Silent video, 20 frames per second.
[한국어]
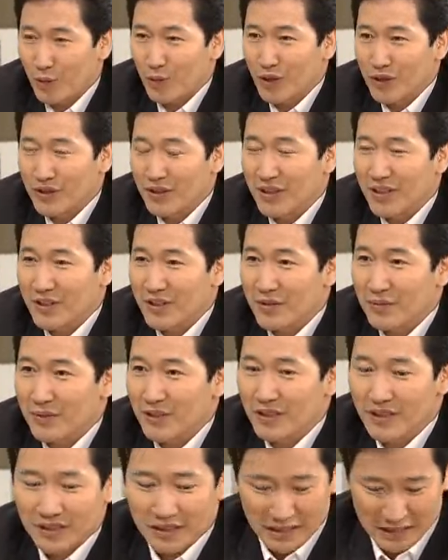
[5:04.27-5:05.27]
바로
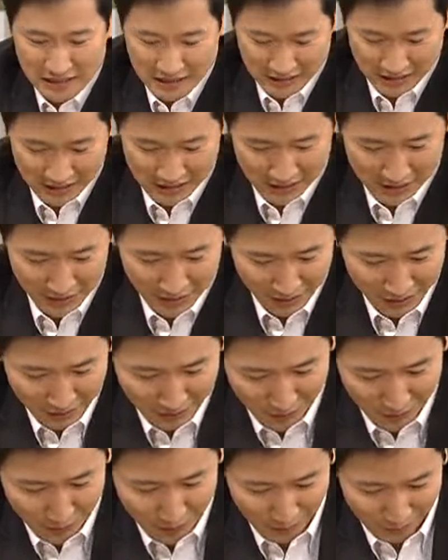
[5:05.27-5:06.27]
보내드리겠습니다. 네. 네.
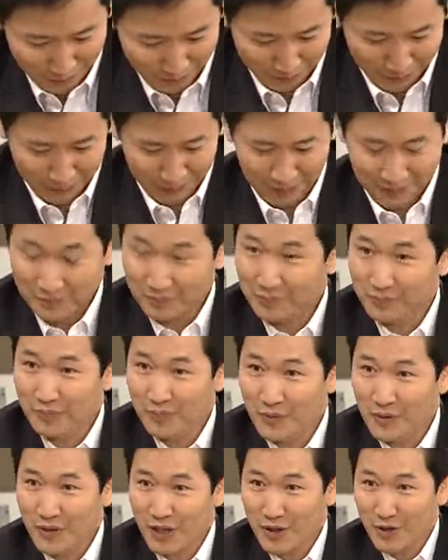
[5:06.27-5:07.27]
그리고
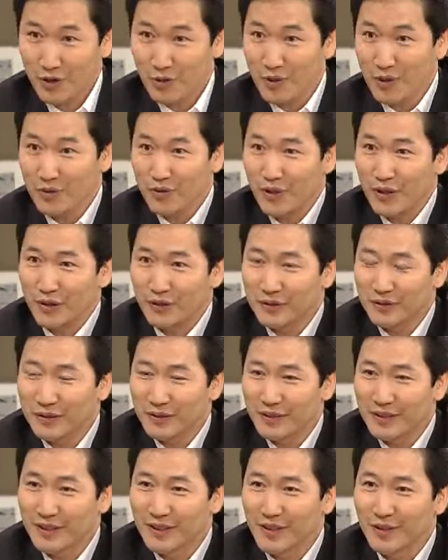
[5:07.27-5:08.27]
사인 좀 해주세요.
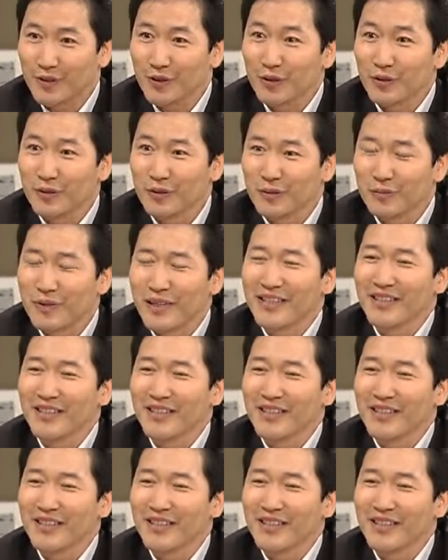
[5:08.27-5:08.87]
저도